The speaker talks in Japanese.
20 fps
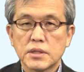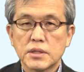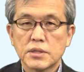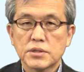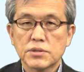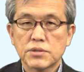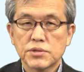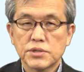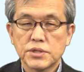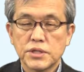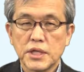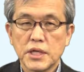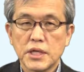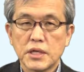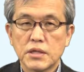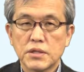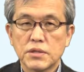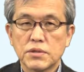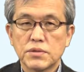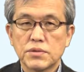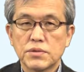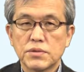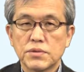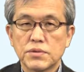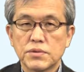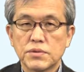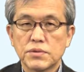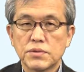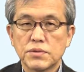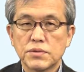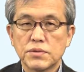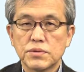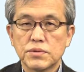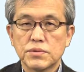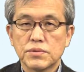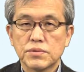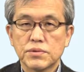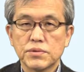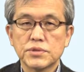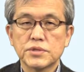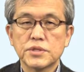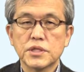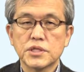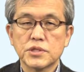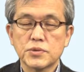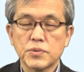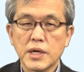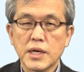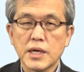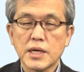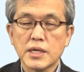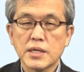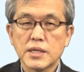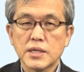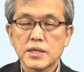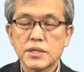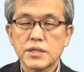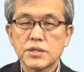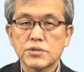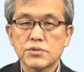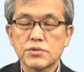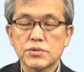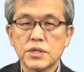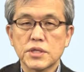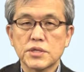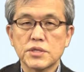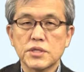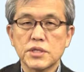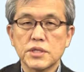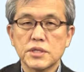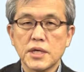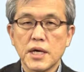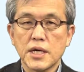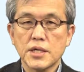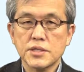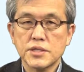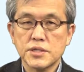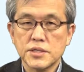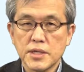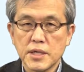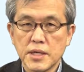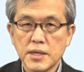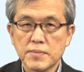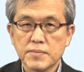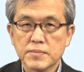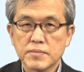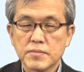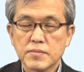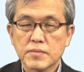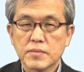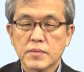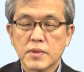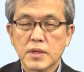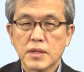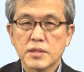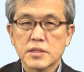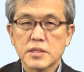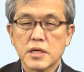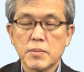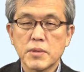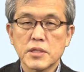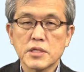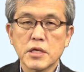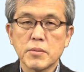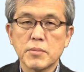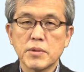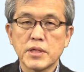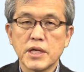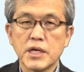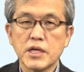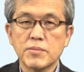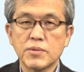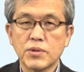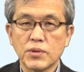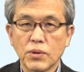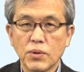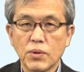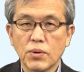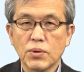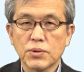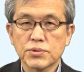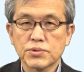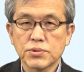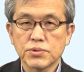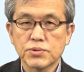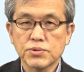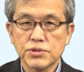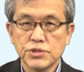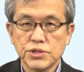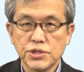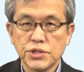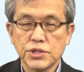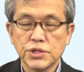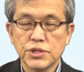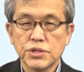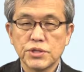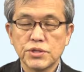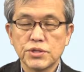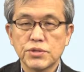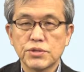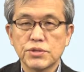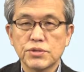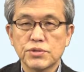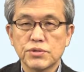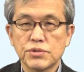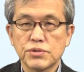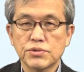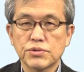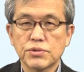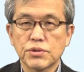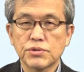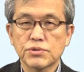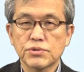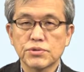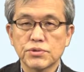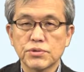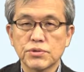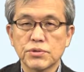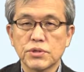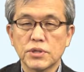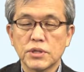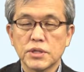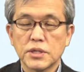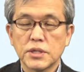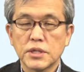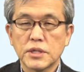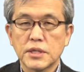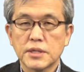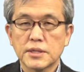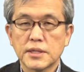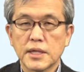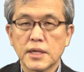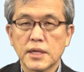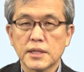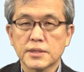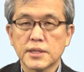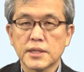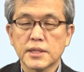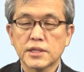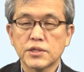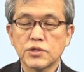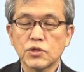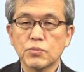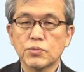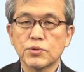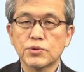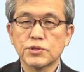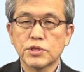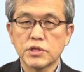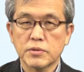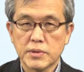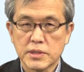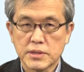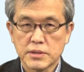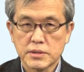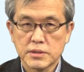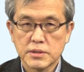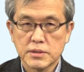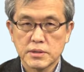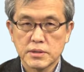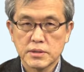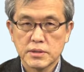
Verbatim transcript: そして副詞説は主説に対してさまざまな意味を補足し就職する働きを持っています。